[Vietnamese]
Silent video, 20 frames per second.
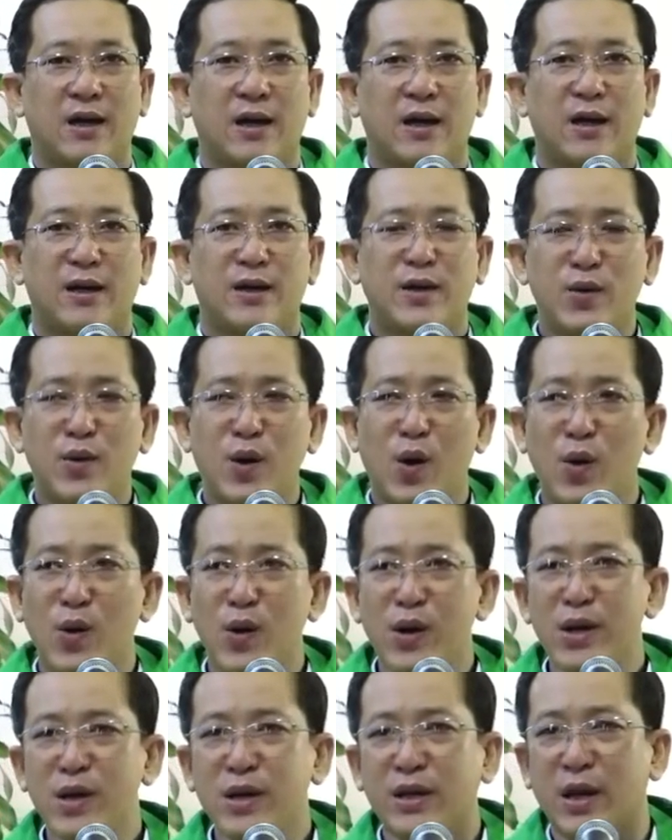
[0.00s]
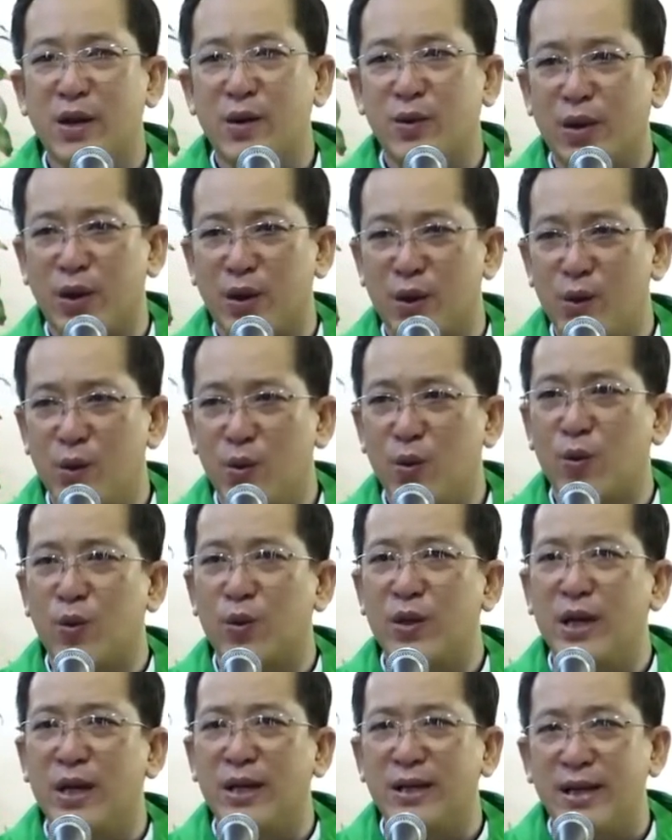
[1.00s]
Nếu nói theo kiểu của
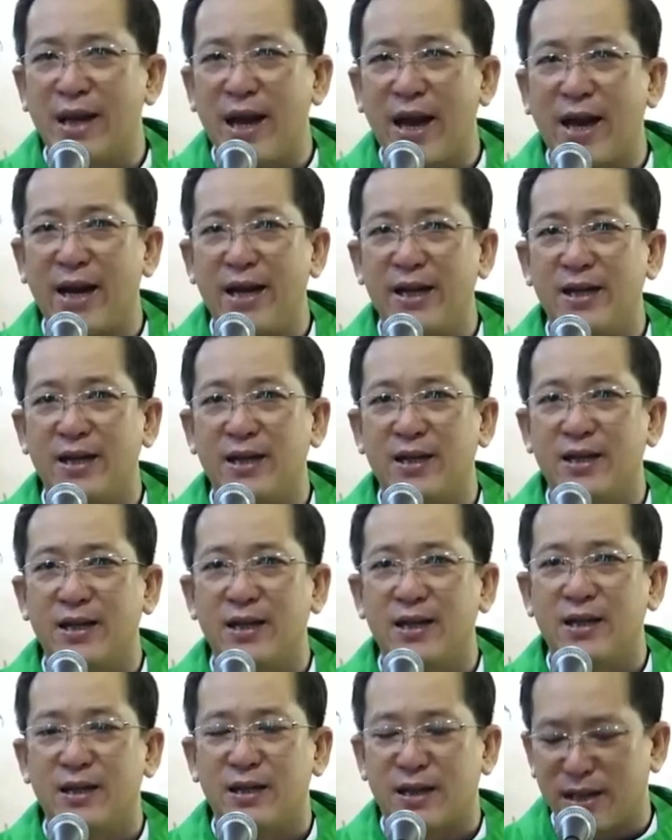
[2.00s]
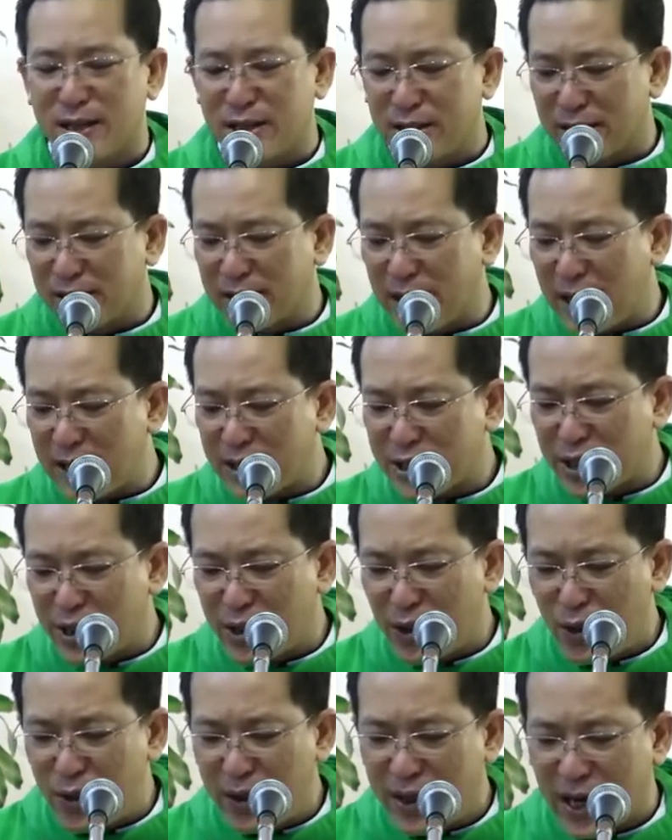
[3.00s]
dân gian thì người ta sẽ
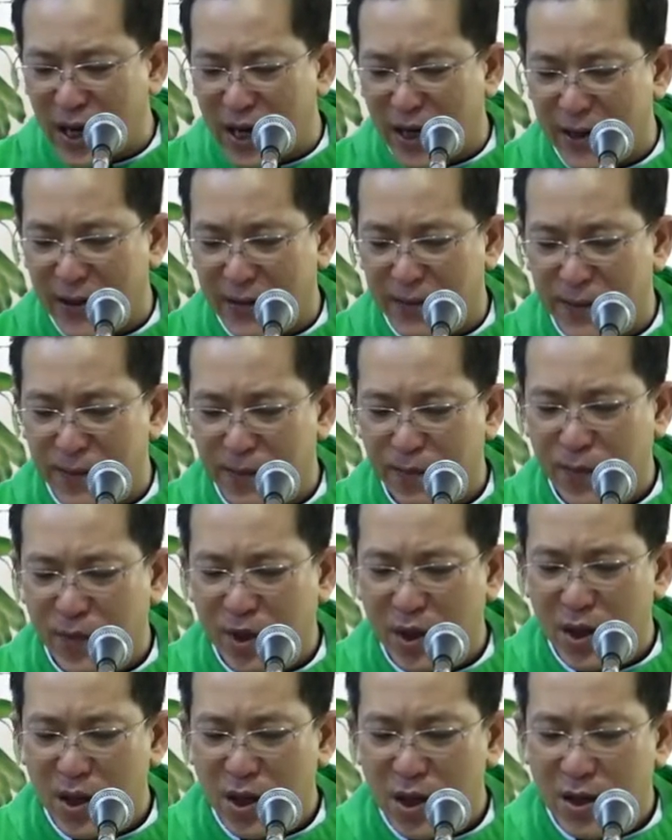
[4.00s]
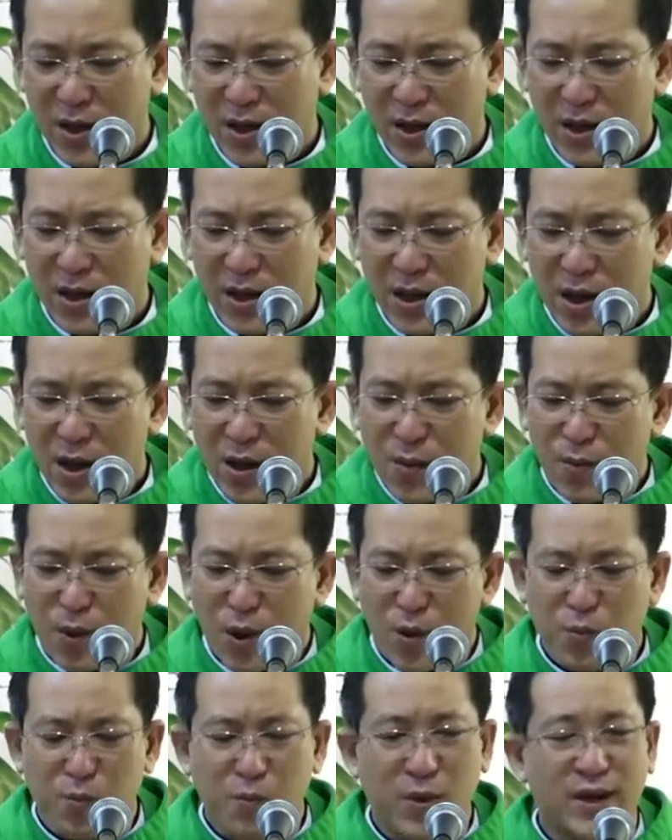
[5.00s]
nói rằng
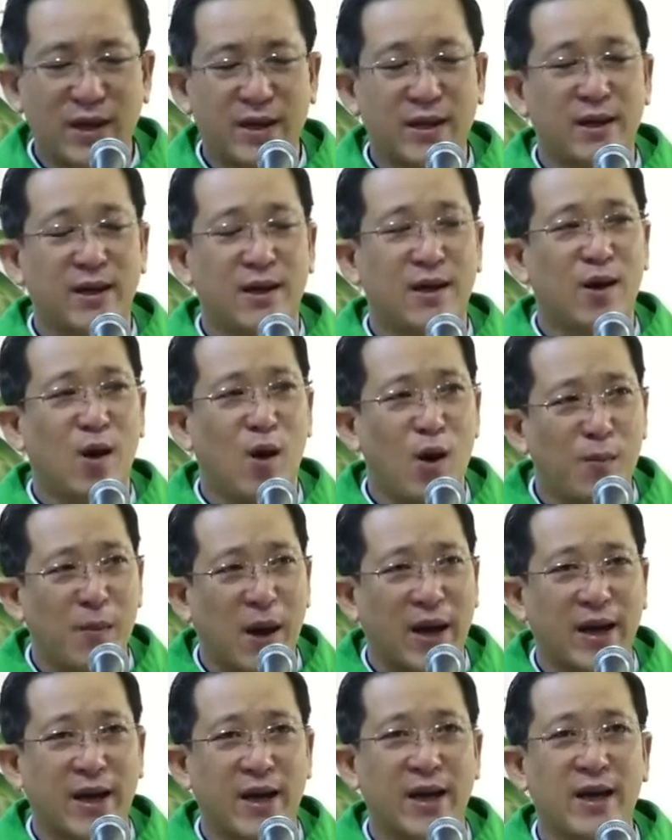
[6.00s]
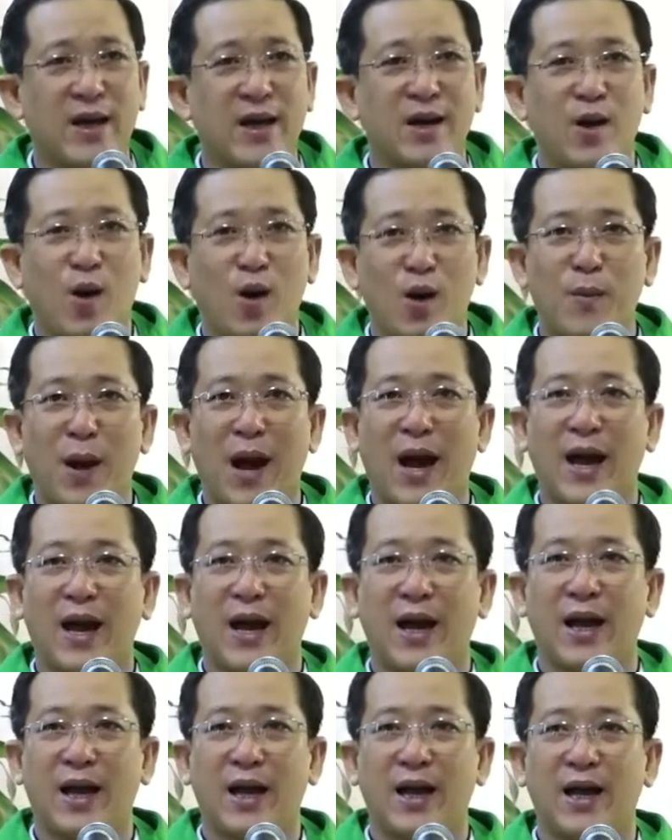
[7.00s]
một mình lo bảy lo ba,
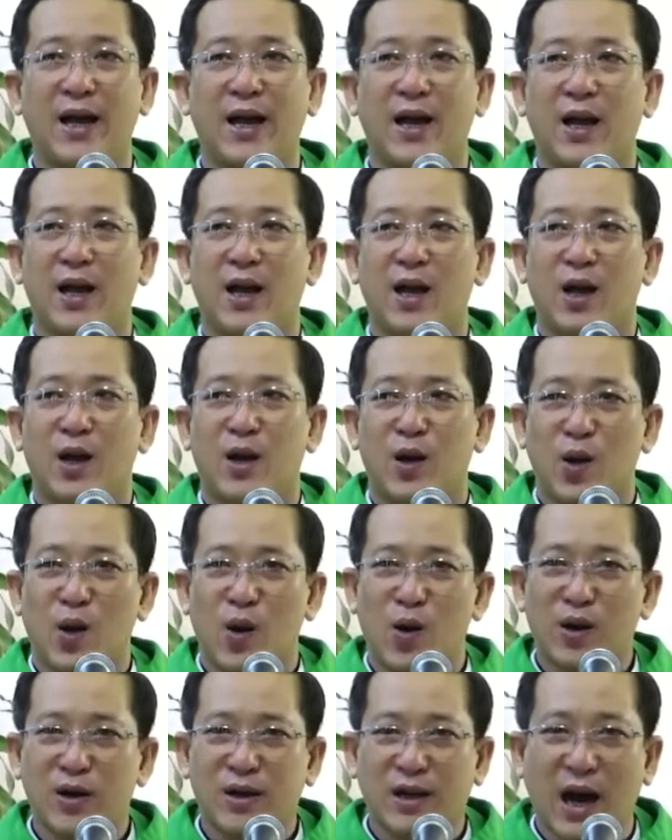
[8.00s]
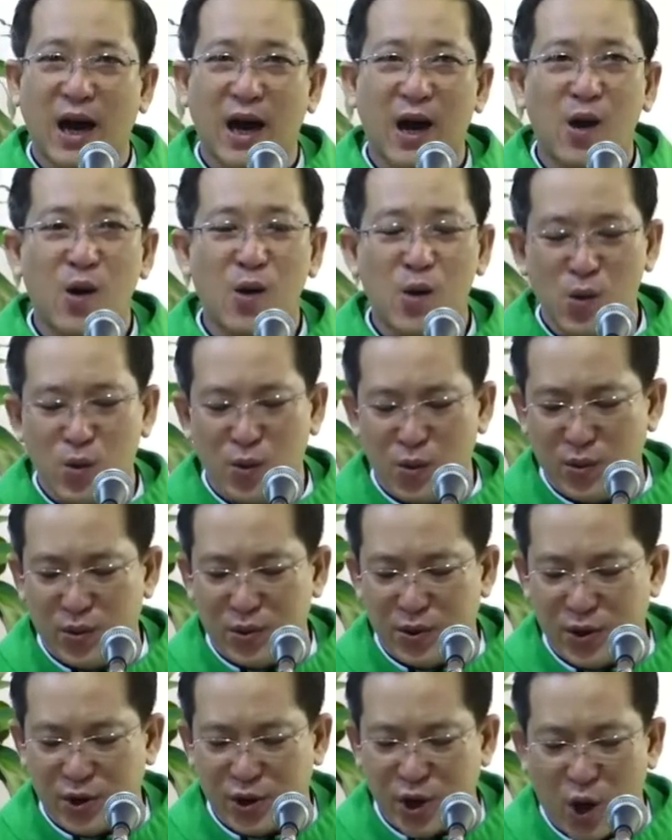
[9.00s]
lo cao
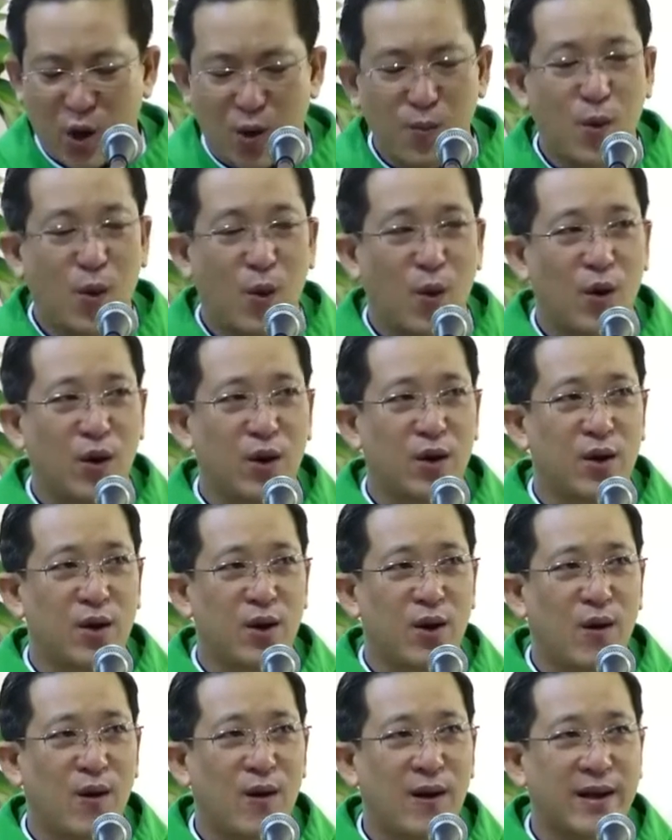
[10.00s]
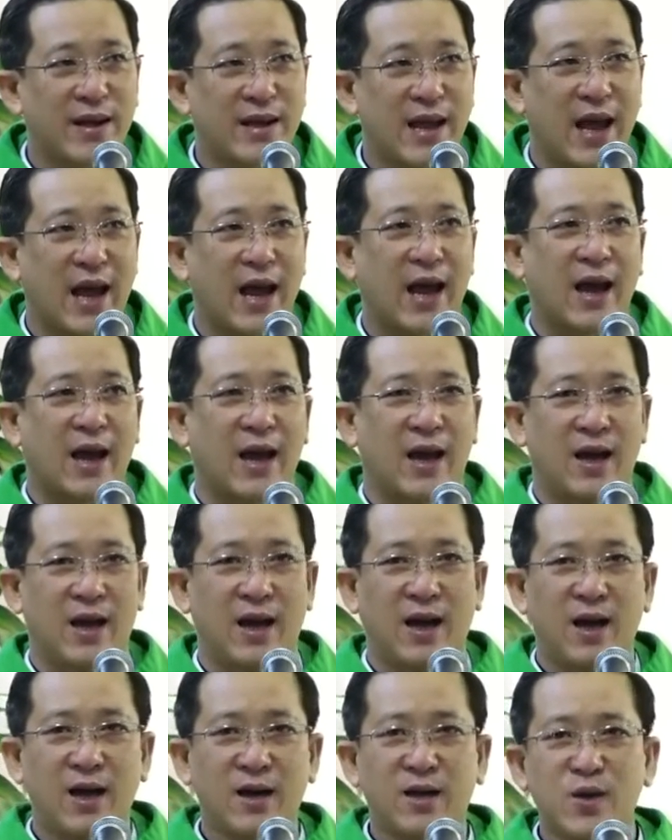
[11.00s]
trổ muộn, lo già
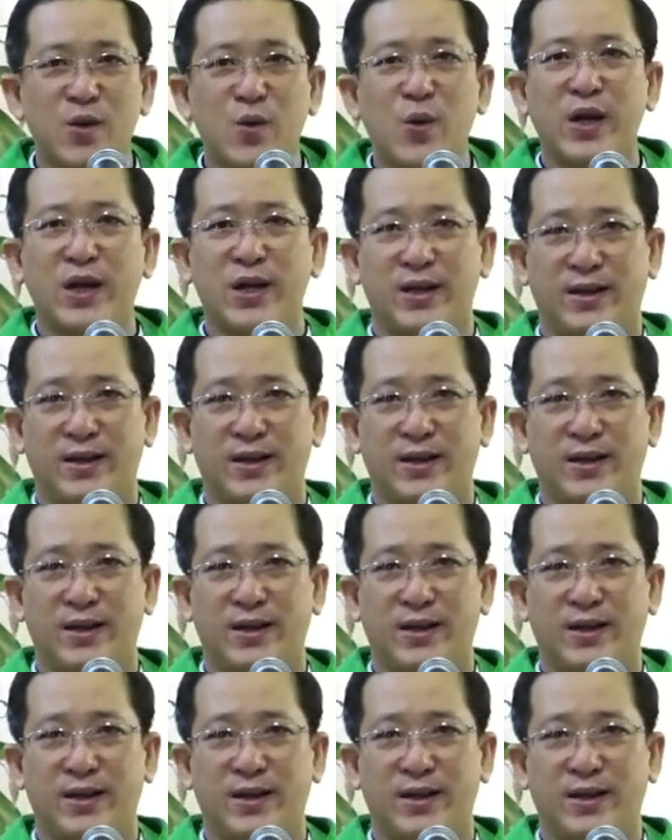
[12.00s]
hết duyên.